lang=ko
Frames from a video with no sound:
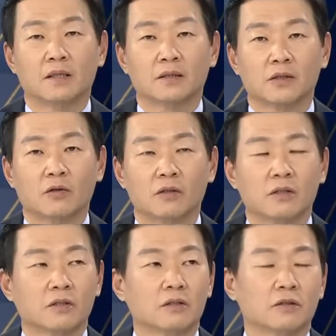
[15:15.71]

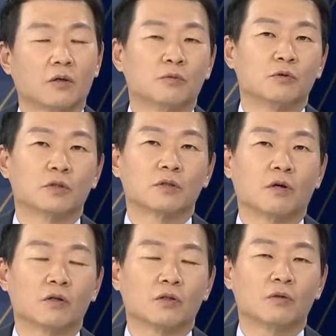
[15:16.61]
성격 여부 그리고
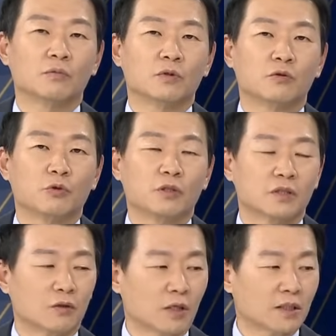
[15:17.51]
어떤 분을
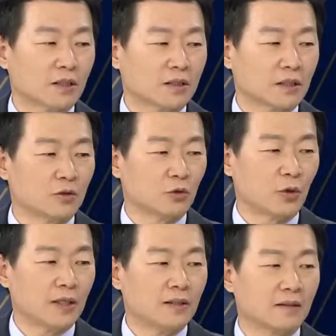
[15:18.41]
위원장을 하냐가 제일
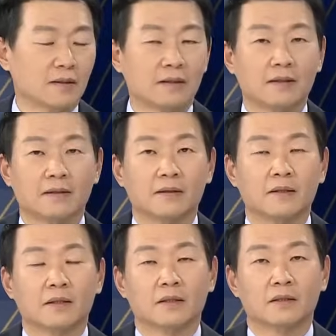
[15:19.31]
중요할 텐데
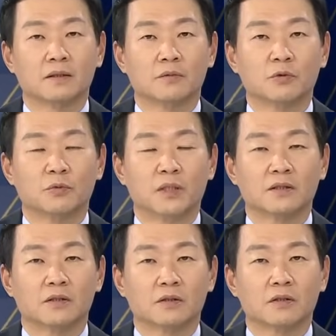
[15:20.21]
어, 그 부분에
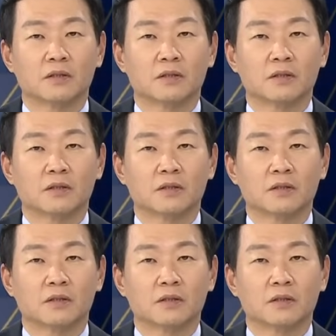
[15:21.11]
있어서